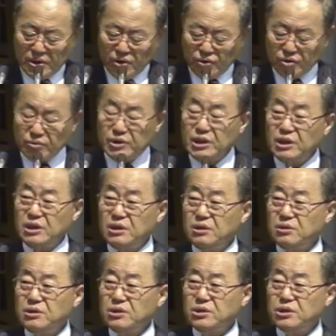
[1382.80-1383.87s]
요즘 이
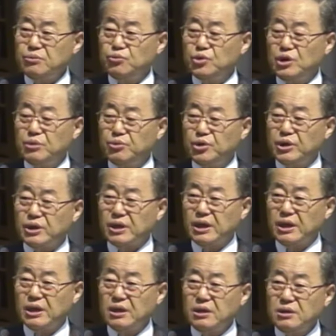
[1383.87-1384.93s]
신문에
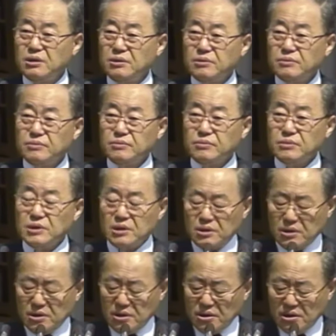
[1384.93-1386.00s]
보니까
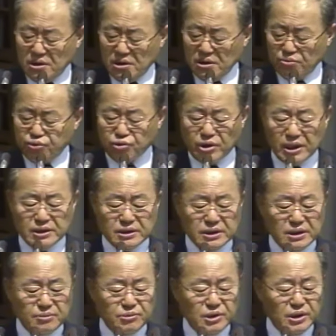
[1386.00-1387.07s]
이 북한
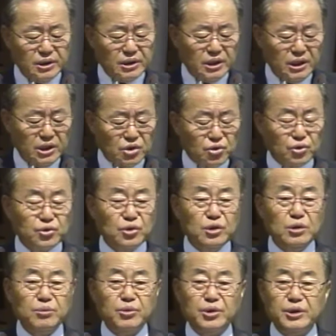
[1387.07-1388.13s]
사람들에게 이
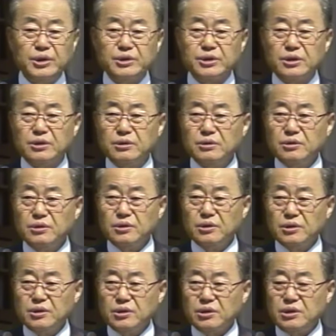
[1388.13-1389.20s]
조선일보에서
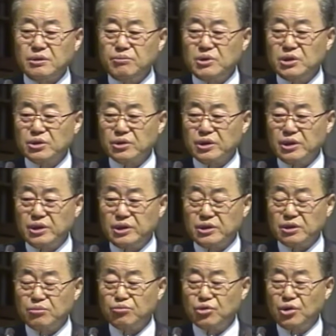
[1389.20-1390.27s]
김정일은
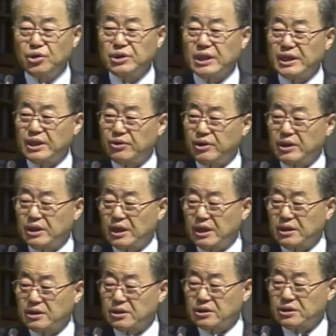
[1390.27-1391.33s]
이제 물러나야
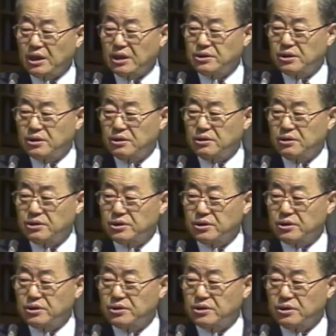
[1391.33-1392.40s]
된다는 그 사설을
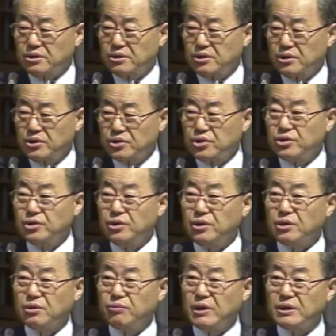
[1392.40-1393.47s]
쓴 것을 저도
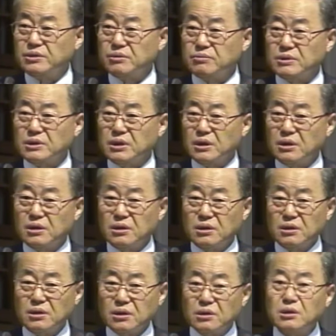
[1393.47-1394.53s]
읽어봤습니다.
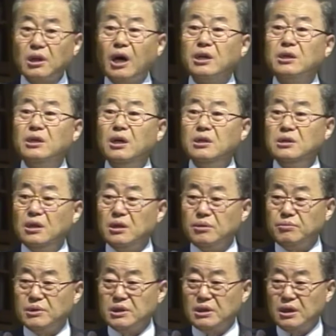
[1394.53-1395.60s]
당연한
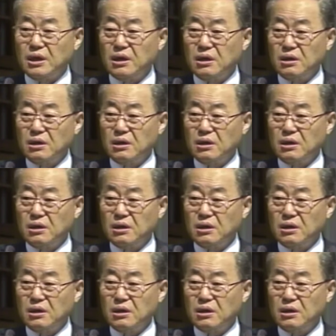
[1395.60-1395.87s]
얘기입니다.